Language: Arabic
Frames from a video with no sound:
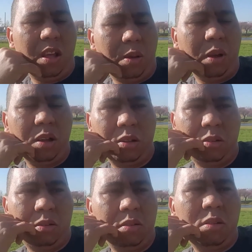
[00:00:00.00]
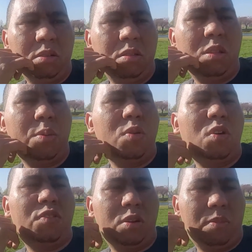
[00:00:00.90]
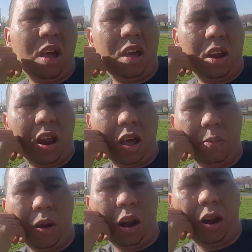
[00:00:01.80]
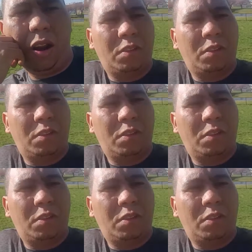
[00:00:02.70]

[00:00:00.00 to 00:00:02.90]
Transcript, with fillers: دابا دابا نوافيك باخر الاخبار